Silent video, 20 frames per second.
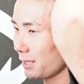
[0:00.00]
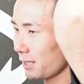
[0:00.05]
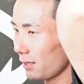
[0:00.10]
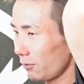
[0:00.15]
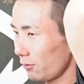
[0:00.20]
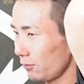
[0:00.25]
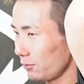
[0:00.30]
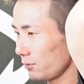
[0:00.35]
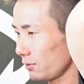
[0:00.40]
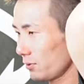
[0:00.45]
が
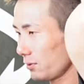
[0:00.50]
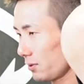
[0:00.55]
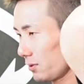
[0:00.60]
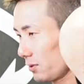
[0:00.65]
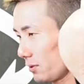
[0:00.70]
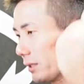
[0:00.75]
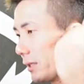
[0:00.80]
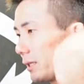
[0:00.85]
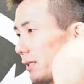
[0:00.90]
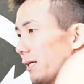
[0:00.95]
本
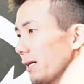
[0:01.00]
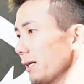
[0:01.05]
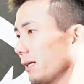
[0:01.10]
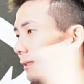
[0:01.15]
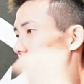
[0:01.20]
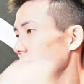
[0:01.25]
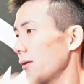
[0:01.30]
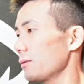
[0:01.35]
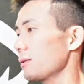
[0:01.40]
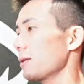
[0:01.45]
当に綺麗
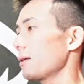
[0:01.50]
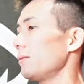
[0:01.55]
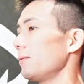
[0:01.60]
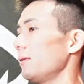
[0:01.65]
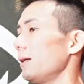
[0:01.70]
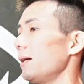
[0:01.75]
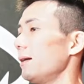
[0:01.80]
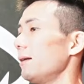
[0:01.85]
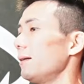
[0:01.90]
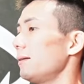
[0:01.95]
ナヨンさん
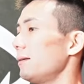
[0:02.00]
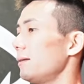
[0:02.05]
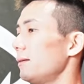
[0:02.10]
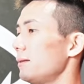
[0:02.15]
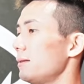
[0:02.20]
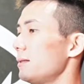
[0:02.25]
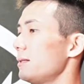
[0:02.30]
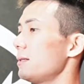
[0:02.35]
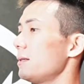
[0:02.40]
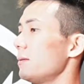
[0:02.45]
は
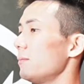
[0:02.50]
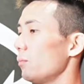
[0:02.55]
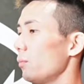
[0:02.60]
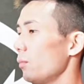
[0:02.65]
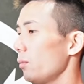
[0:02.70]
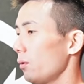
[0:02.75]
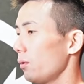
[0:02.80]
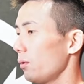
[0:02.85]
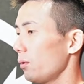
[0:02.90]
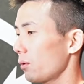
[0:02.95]

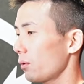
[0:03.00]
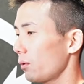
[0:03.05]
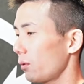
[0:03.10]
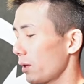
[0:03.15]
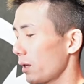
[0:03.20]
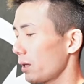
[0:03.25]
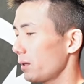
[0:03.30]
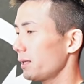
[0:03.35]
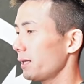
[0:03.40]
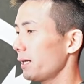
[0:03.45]
もうこ
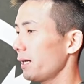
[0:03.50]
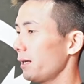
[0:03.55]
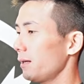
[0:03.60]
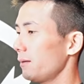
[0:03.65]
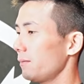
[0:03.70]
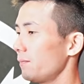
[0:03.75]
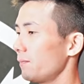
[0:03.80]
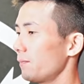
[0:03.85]
れはね